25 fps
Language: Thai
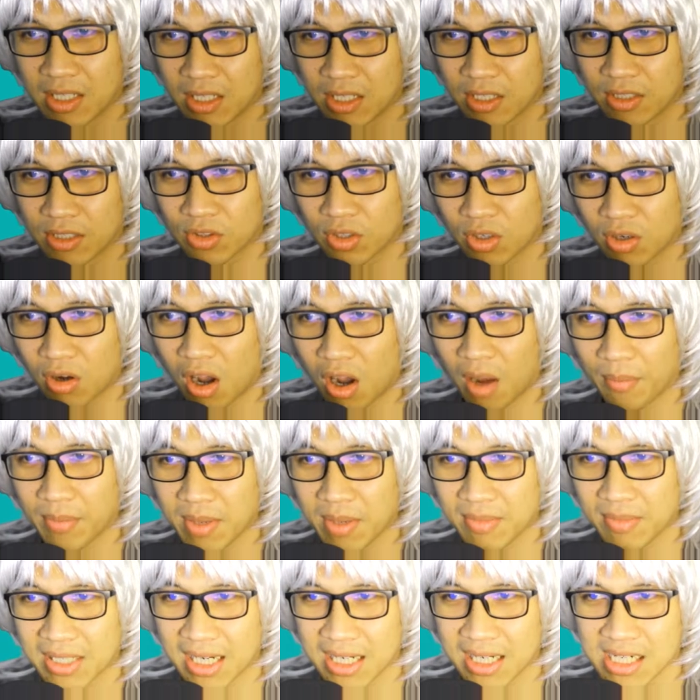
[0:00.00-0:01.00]
ตรงขอบ
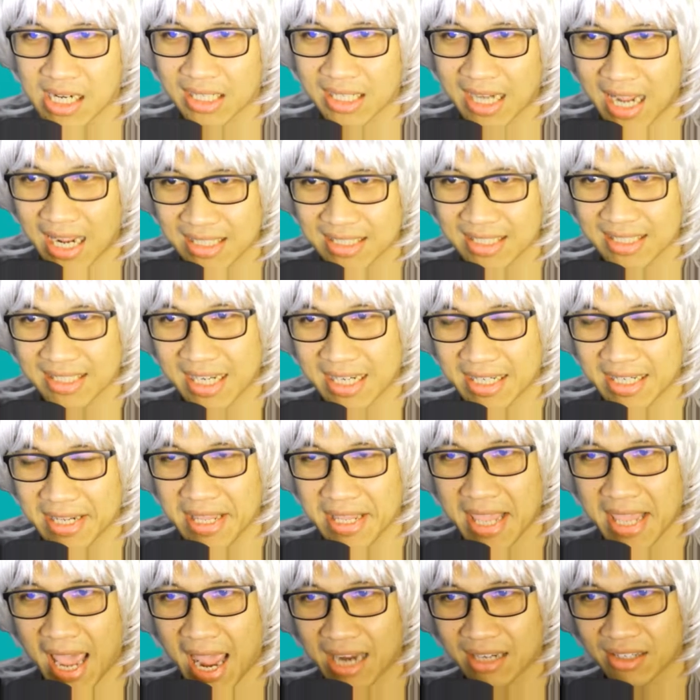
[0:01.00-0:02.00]
นี่มันจะเลือกทางชนะได้
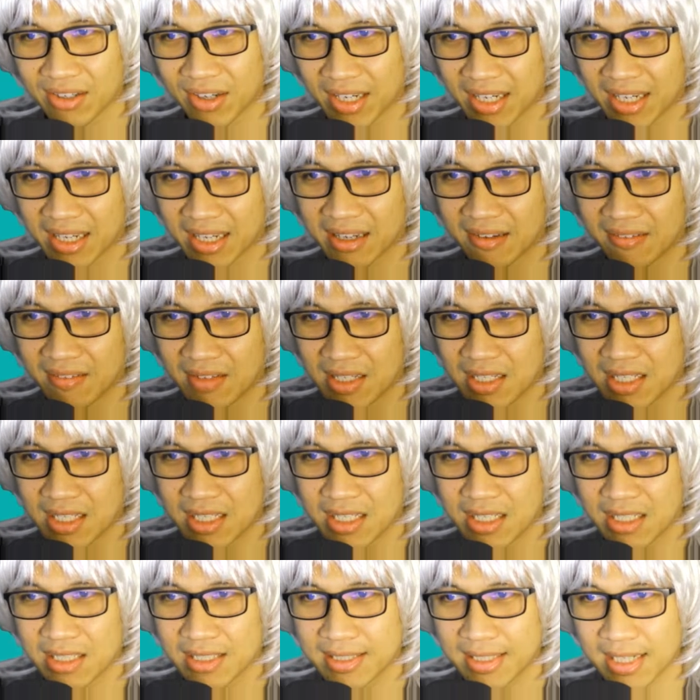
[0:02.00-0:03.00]
ยากหน่อยนะ
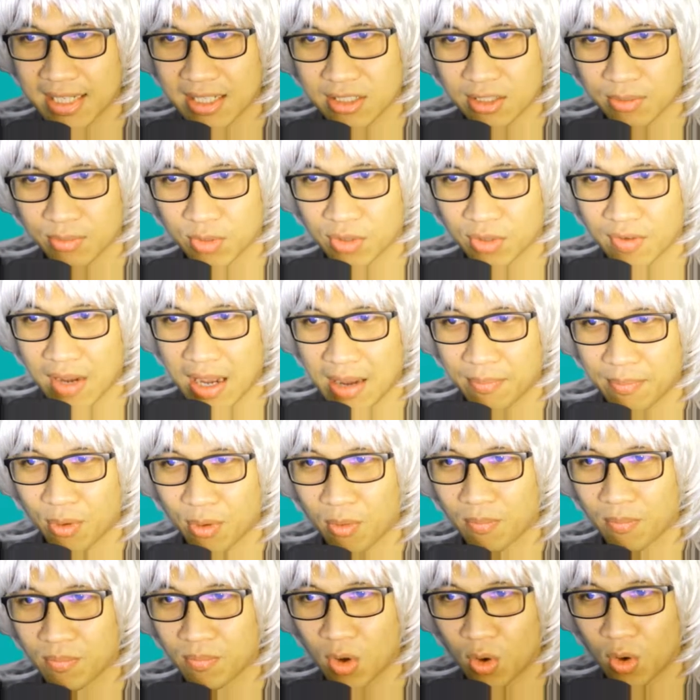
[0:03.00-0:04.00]
เช่นสมมติว่าผ
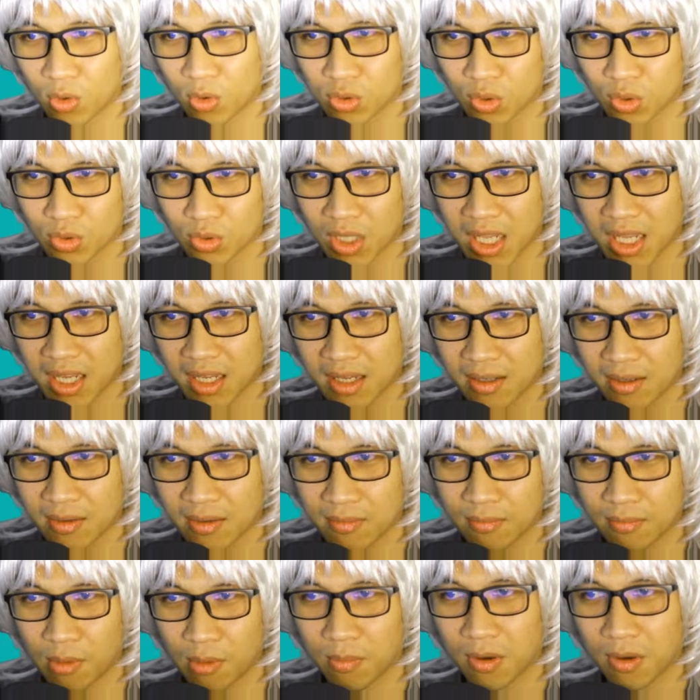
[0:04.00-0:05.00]
มลงตรงนี้
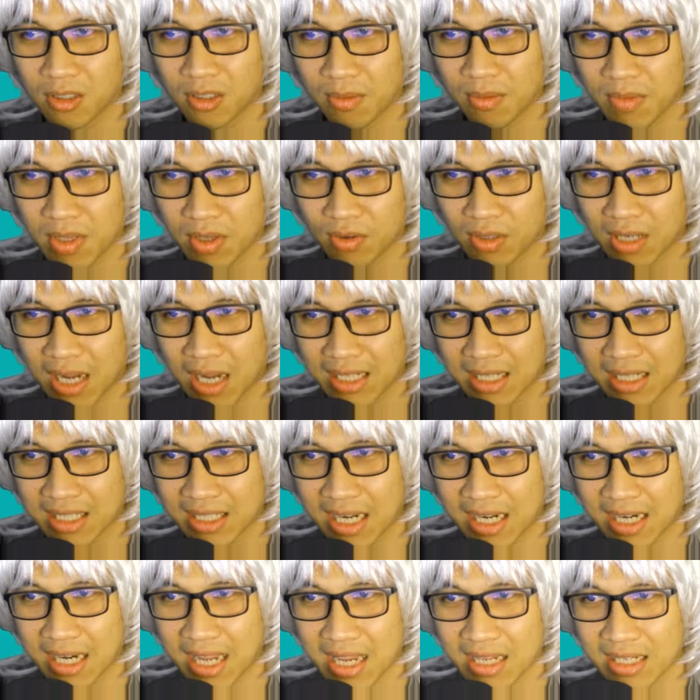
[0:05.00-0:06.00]
ผมก็จะมีโอกาสช
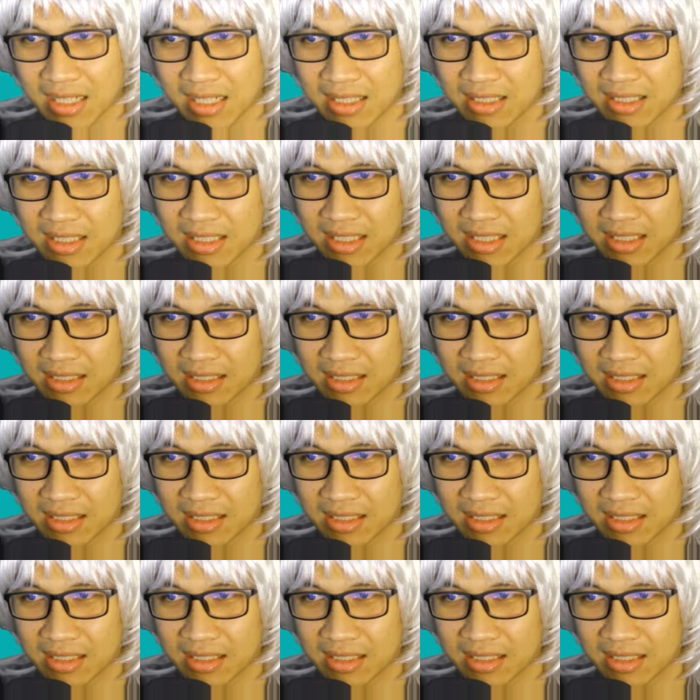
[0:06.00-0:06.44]
นะได้คือ1 2